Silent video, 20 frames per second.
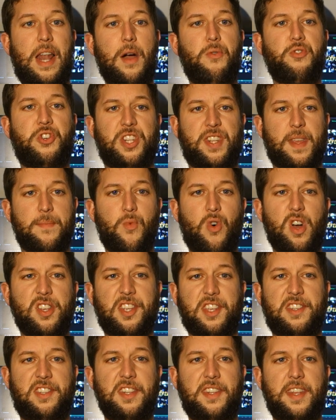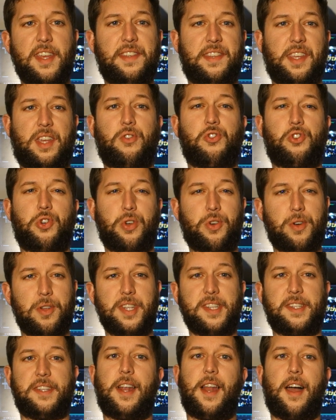là où j'étais moins excité, c'est que je
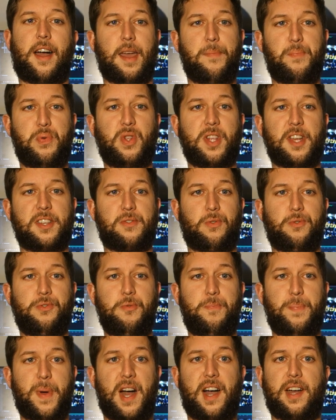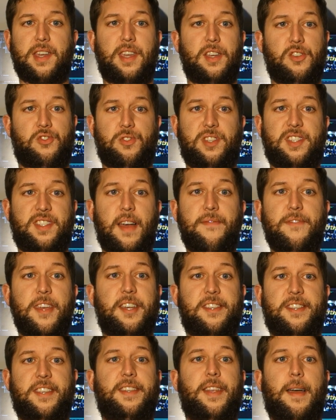connaissais la réputation du parc et je savais
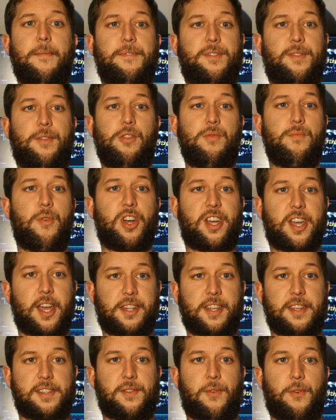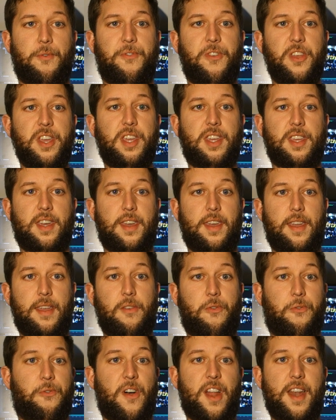que c'était absolument catastrophique et
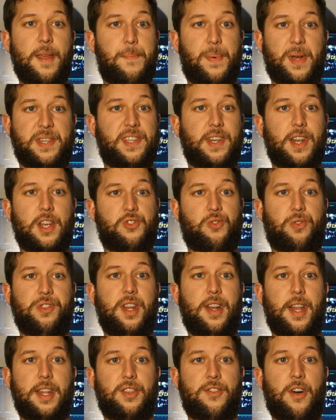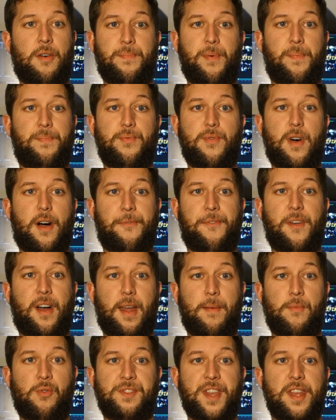il fallait passer la journée là-dedans pour pouvoir faire
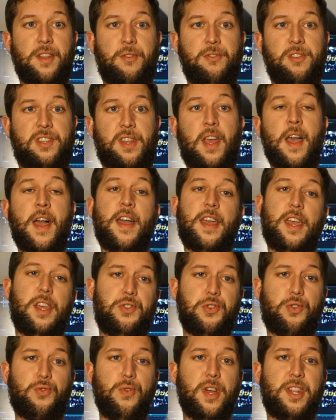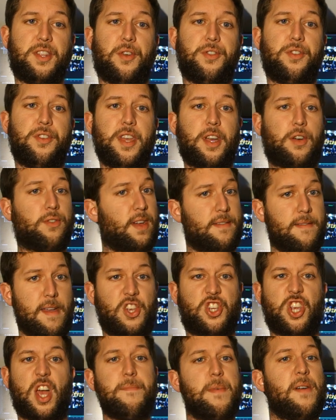la montagne russe. Et du coup, étant donné qu'on n'avait
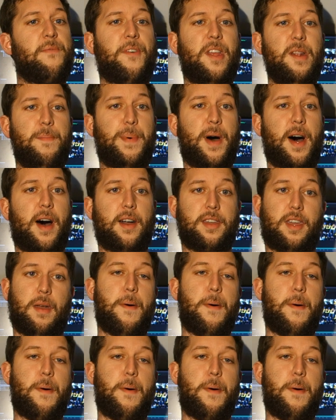jamais fait le parc,